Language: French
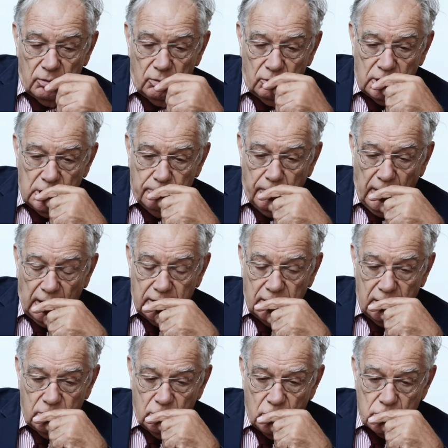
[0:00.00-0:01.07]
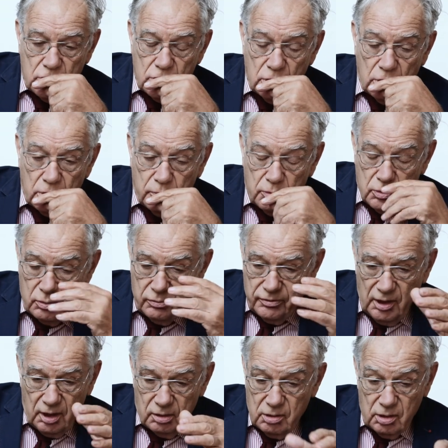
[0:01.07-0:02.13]
Donc, il partait toujours, je me
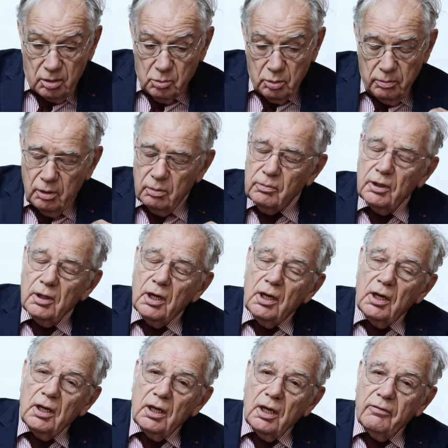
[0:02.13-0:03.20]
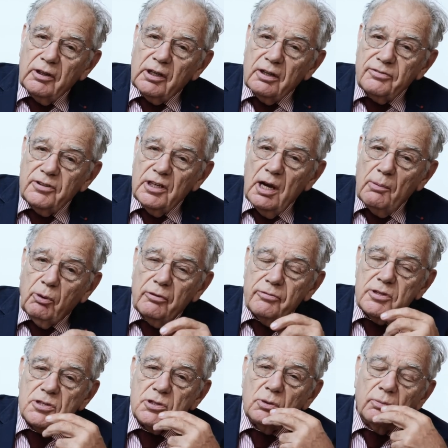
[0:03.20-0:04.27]
souviens, c'est tout monde avec un fil à
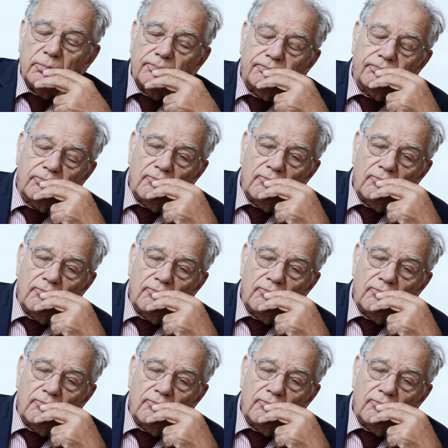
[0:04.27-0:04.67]
provision,